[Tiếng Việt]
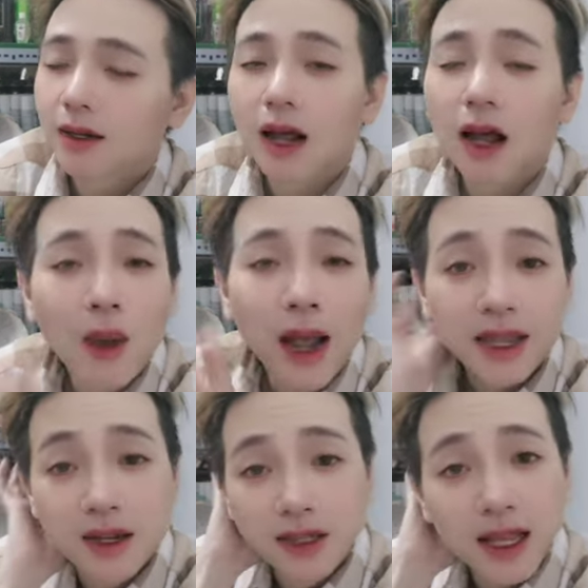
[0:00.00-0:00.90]
nó ngoài
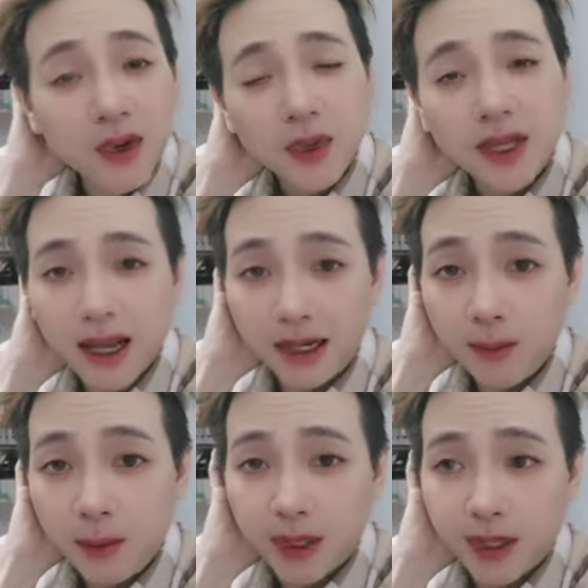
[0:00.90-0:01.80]
dự kiến của chí cảnh
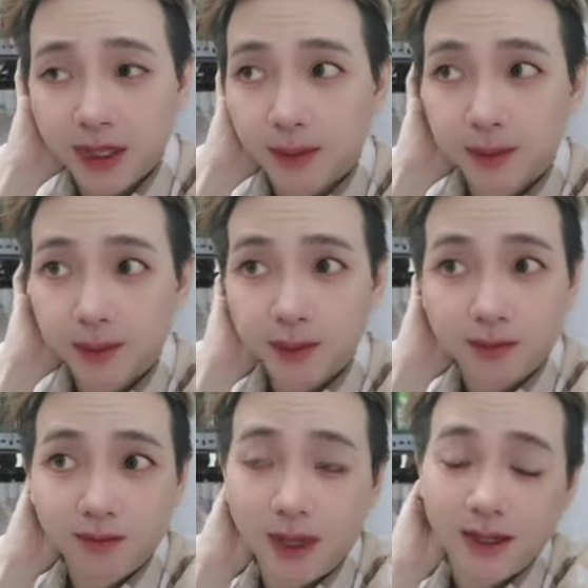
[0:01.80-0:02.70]
đó mọi người
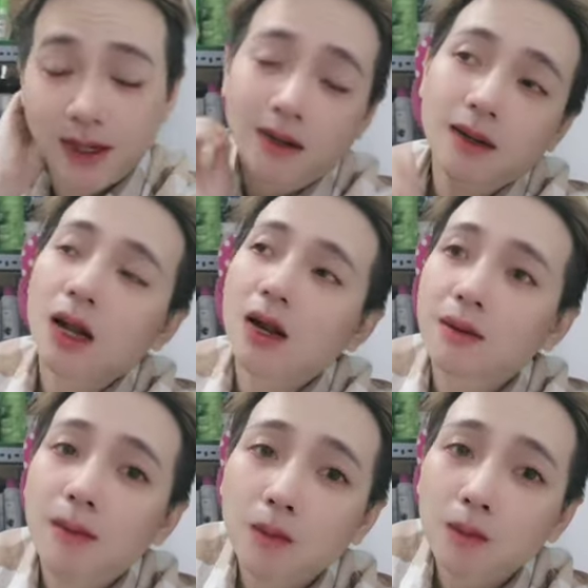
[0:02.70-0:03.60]
mình vẫn
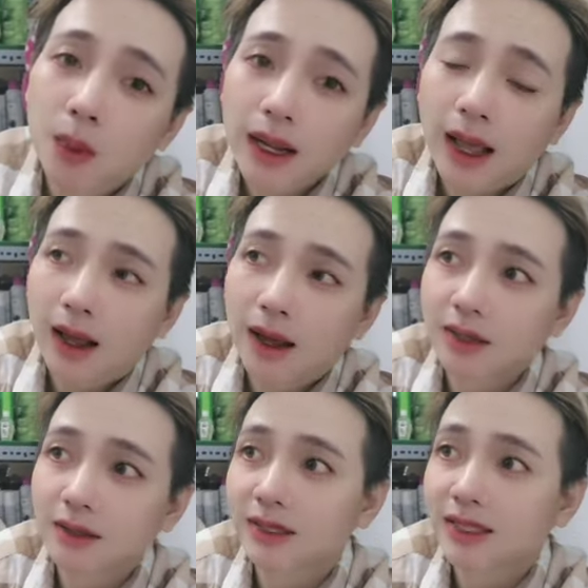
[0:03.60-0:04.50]
mong muốn là
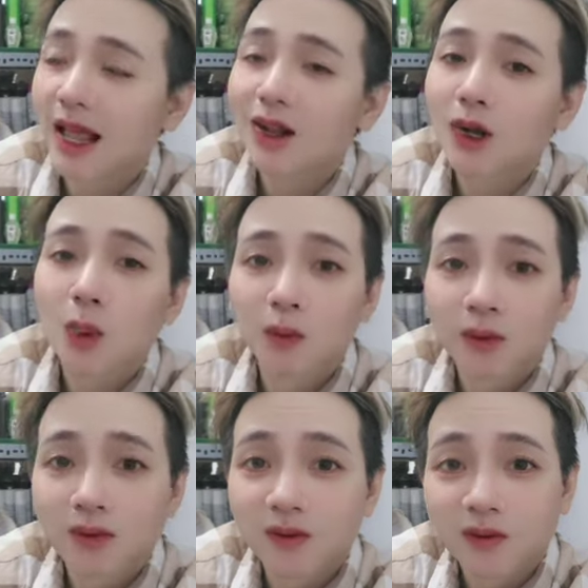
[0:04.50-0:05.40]
ừ sẽ
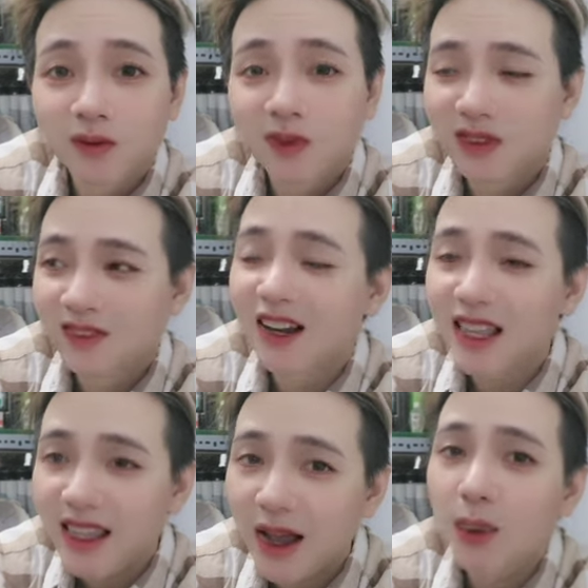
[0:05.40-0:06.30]
cùng
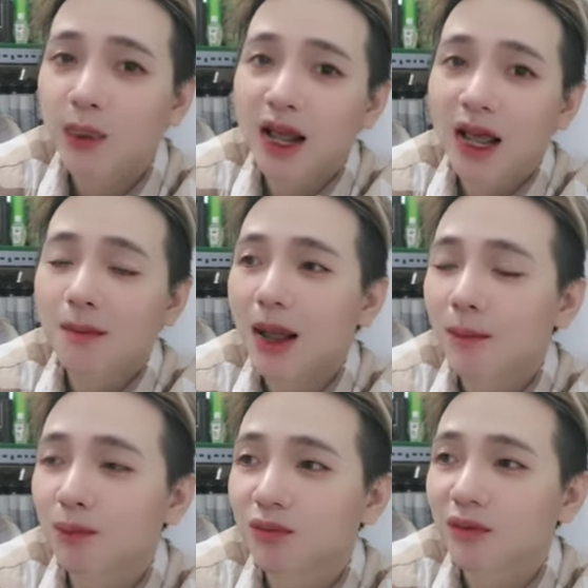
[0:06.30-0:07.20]
với nhau để mà
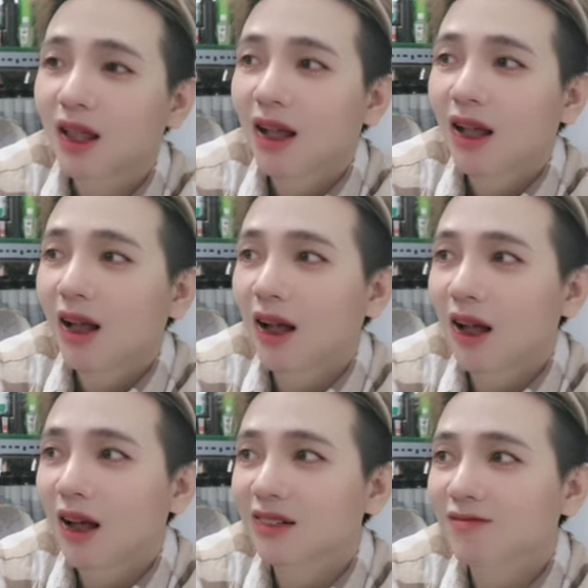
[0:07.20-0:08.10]

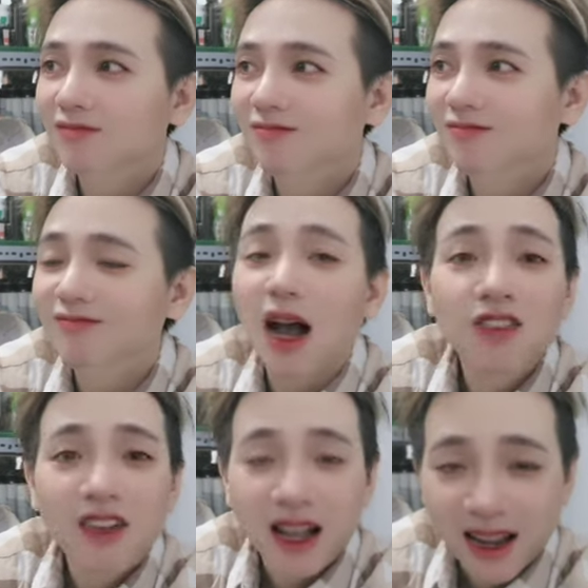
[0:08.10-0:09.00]
uh,
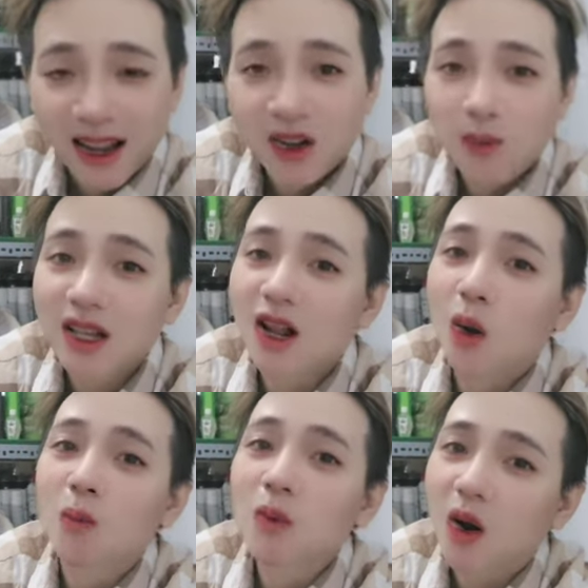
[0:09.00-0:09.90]
bảo vệ cũng như là
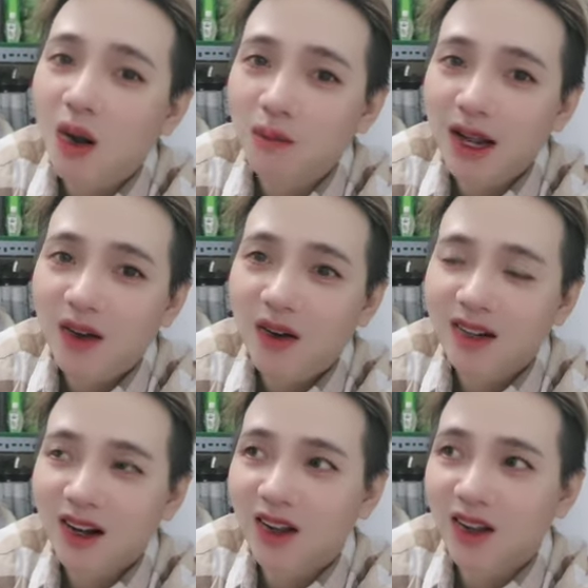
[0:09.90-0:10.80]
ủng hộ hồng
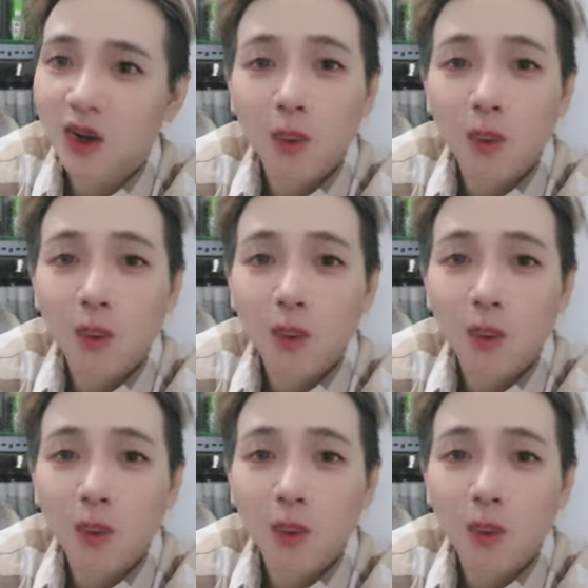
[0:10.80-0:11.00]
loan rồi